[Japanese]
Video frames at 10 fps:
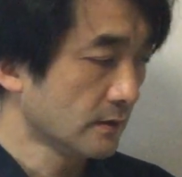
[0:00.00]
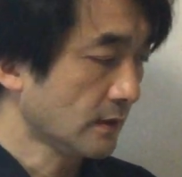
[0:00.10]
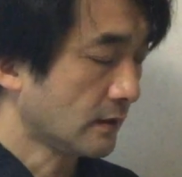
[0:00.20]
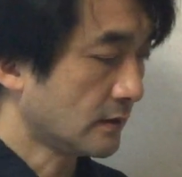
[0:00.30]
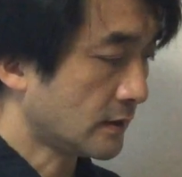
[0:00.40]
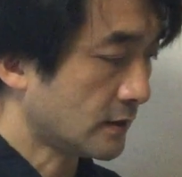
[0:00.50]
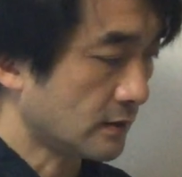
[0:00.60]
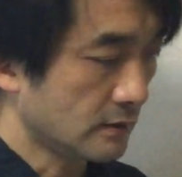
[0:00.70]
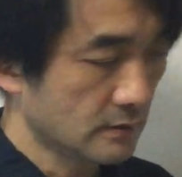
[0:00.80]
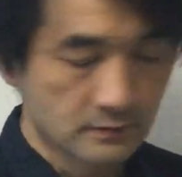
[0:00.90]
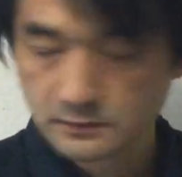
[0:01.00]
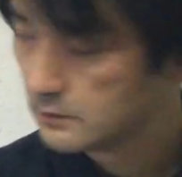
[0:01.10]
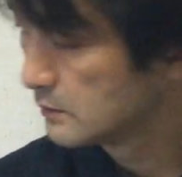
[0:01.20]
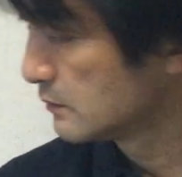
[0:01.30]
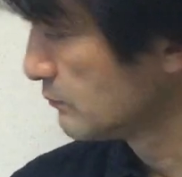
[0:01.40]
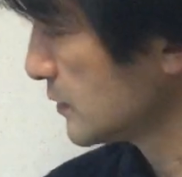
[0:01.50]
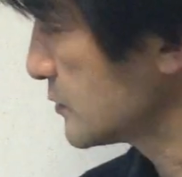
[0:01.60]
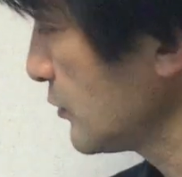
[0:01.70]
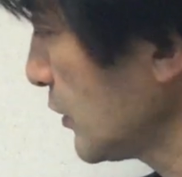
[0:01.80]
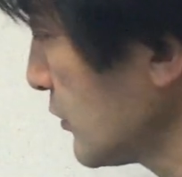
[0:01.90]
だから別の言い